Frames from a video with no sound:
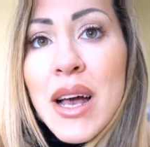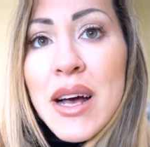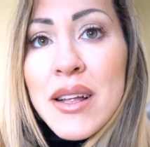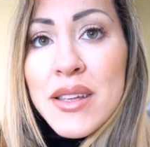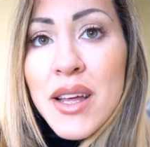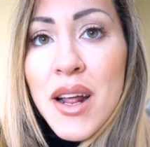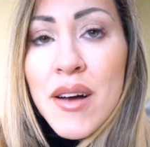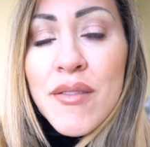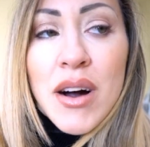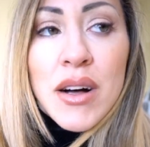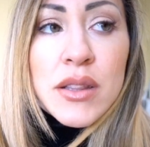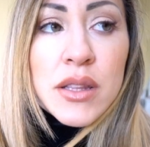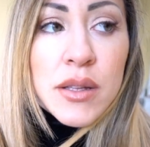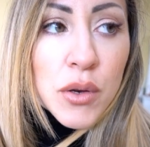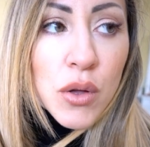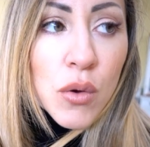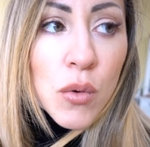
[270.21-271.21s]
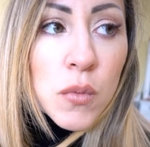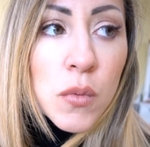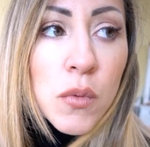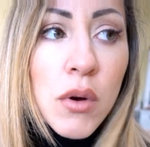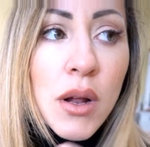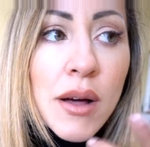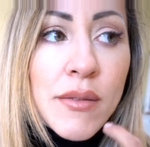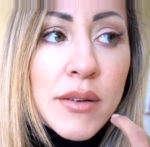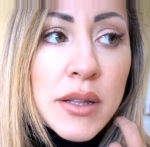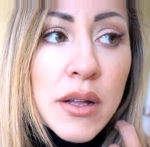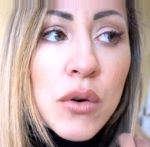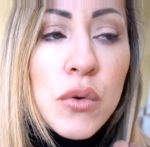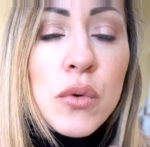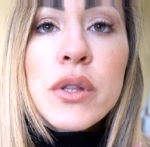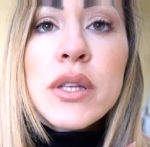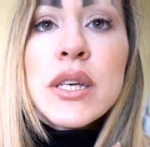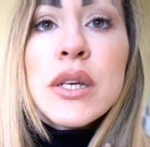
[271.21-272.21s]
andare avanti perché comunque la vita
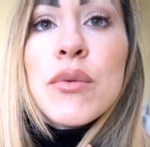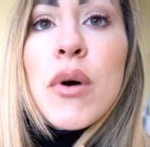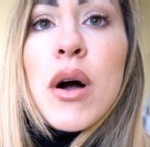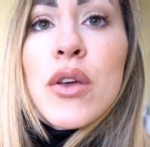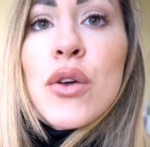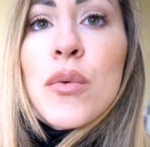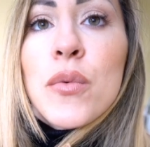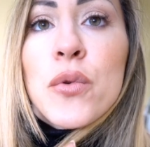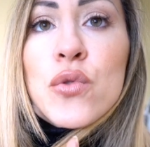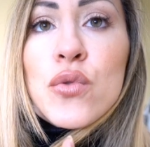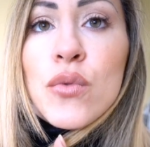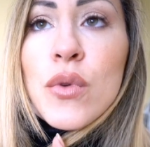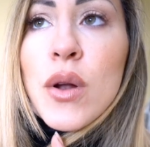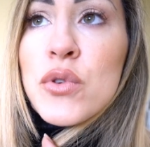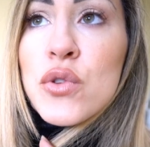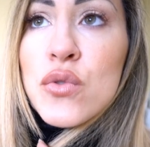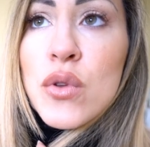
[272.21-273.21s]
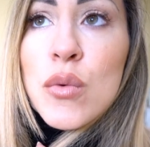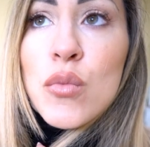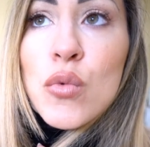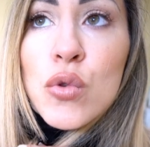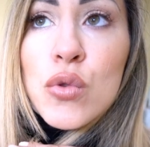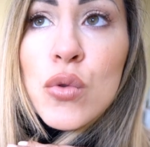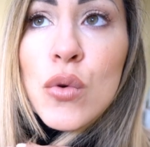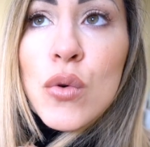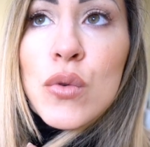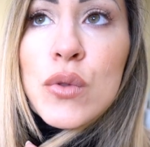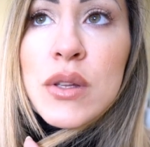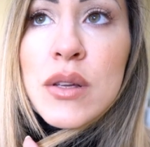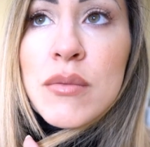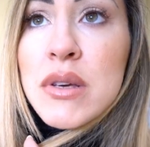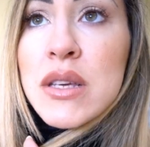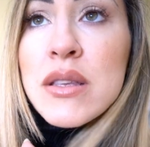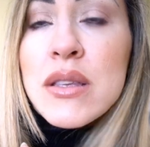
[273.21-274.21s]
continua, io sono una persona molto
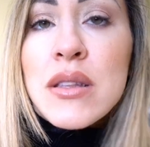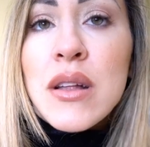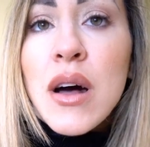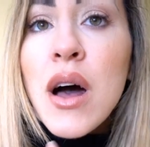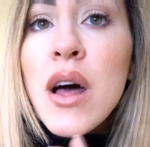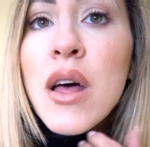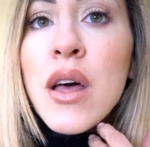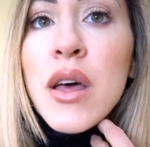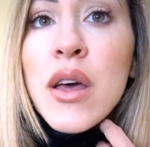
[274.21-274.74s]
ottimista,